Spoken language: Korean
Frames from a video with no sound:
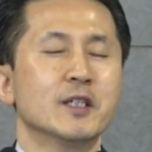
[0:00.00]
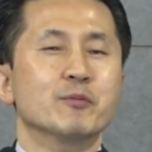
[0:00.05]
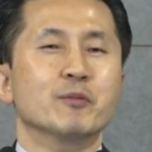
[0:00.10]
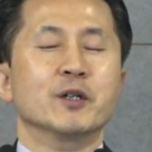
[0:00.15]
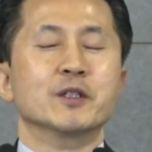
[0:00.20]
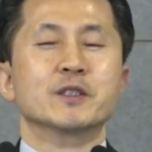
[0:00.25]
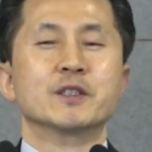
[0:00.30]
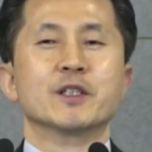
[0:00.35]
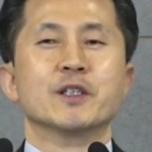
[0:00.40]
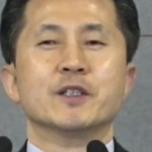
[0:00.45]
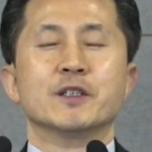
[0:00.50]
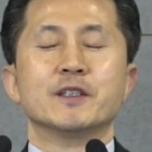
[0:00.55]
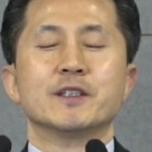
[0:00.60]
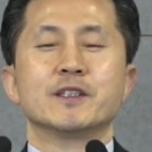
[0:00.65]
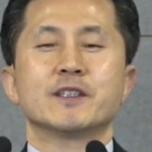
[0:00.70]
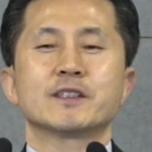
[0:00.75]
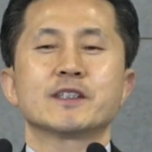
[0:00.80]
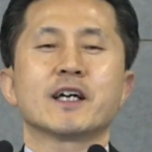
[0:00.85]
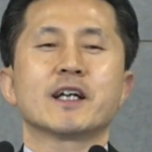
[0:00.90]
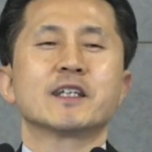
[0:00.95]
먼저
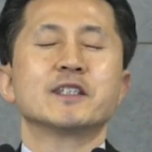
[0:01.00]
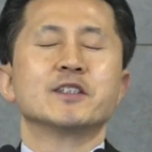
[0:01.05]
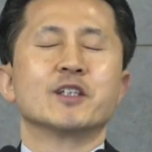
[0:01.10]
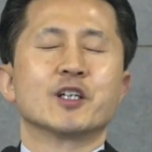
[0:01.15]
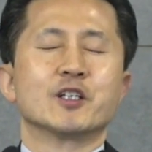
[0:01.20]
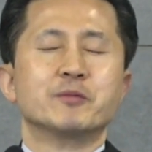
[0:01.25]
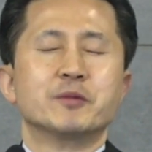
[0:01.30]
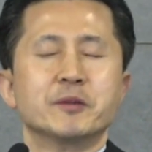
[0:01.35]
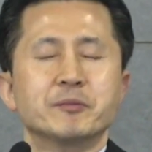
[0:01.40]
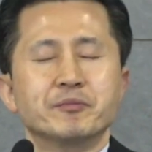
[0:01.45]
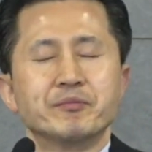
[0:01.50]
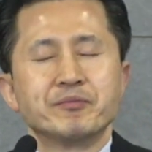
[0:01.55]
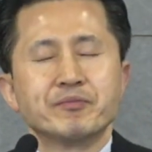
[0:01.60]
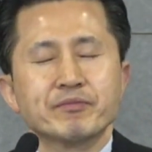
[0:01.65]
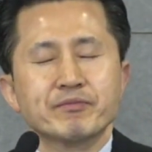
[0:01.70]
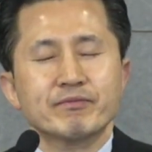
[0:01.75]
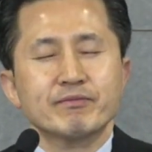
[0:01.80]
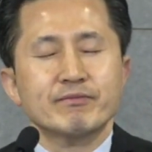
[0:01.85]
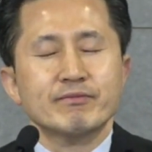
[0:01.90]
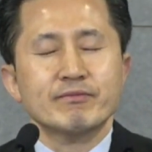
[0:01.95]
사랑하는 여러분,
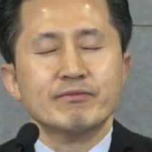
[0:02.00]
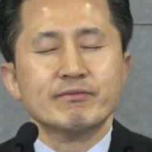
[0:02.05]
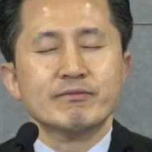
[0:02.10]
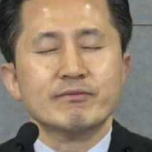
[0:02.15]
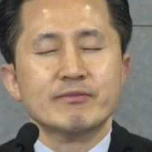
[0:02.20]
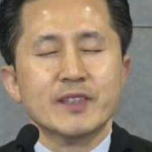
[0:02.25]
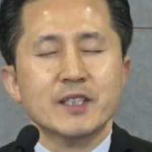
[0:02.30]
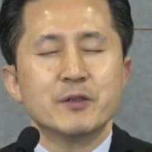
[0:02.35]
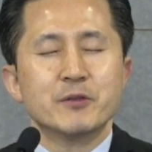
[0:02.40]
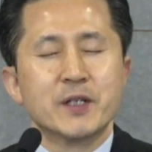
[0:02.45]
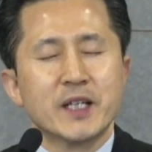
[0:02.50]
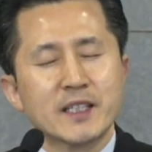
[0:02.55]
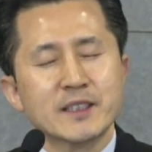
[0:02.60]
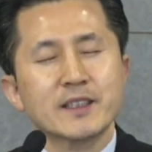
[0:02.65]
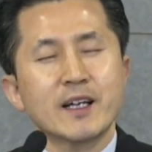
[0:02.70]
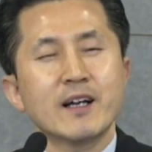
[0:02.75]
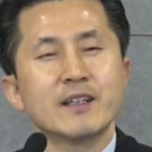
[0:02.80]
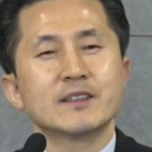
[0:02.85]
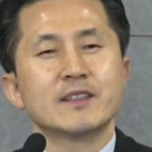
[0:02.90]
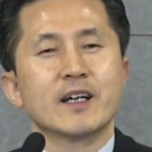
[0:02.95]
우리가
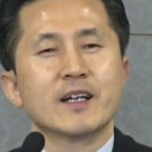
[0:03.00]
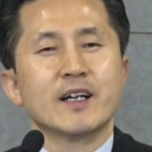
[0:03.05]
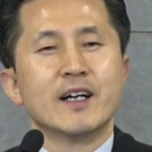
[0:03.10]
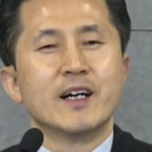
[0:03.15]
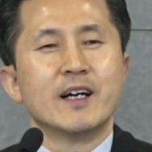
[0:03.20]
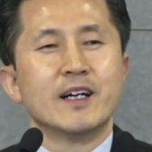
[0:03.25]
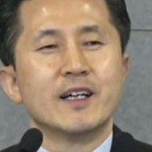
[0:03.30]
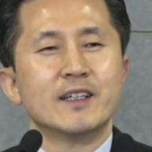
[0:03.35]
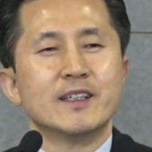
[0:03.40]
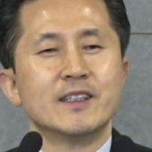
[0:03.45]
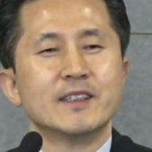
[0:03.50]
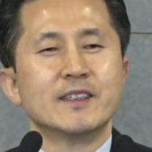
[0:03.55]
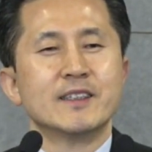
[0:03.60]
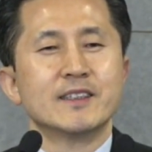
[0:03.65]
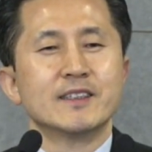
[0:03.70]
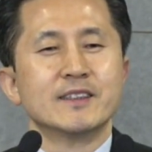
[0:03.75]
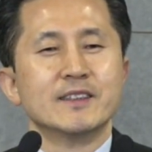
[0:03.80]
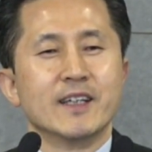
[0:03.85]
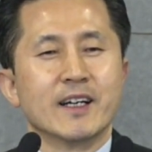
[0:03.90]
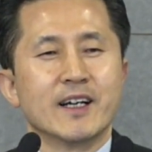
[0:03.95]
살다가
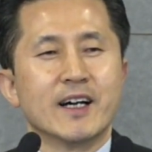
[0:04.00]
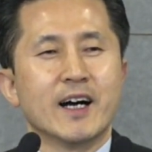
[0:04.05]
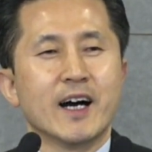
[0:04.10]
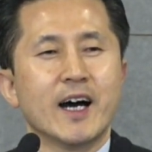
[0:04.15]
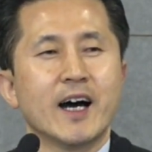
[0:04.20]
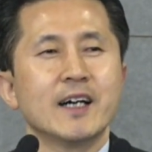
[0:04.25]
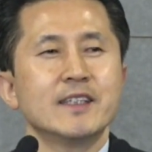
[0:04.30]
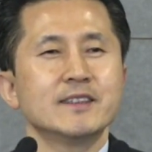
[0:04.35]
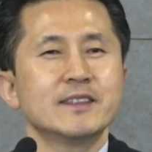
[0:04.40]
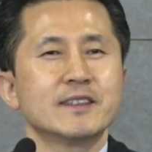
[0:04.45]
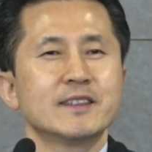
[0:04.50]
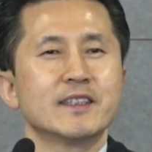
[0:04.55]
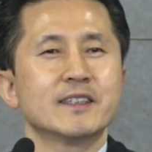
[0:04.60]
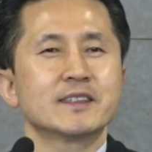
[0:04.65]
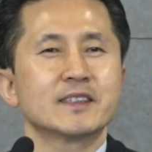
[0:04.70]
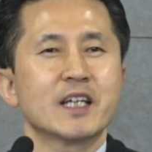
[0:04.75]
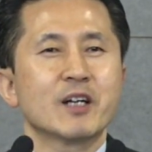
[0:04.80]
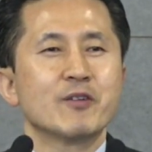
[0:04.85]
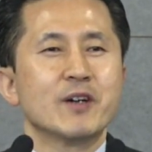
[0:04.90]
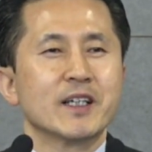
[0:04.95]
내가 한계
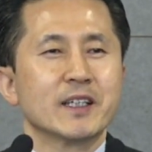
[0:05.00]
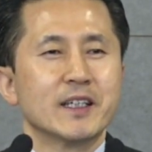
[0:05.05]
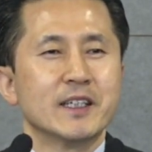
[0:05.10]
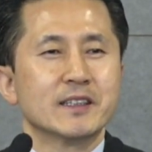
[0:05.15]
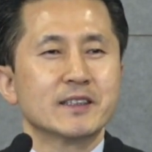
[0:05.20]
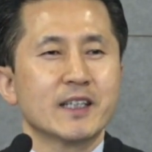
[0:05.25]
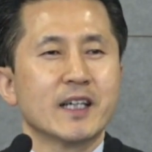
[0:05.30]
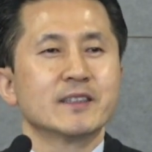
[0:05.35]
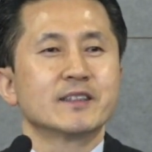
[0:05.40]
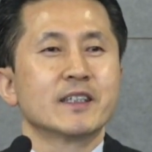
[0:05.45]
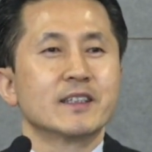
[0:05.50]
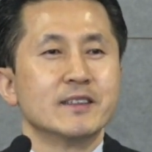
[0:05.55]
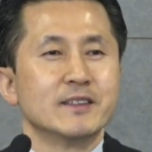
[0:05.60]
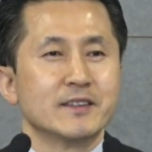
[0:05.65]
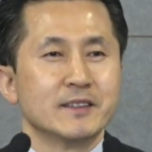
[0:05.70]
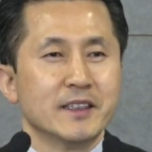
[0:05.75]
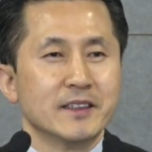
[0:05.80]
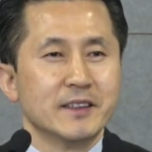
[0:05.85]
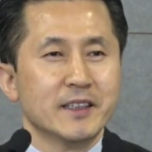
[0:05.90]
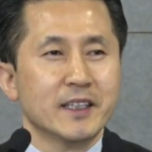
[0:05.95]
상황에 다다를
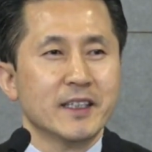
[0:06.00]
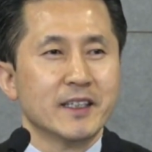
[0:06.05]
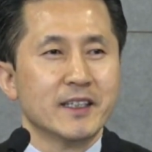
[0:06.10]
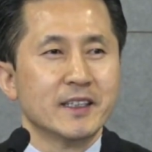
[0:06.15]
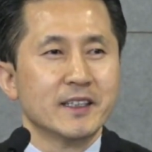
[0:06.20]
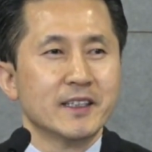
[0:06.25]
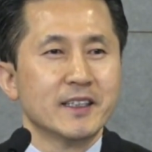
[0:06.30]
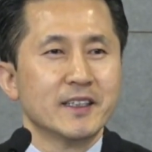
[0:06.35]
때에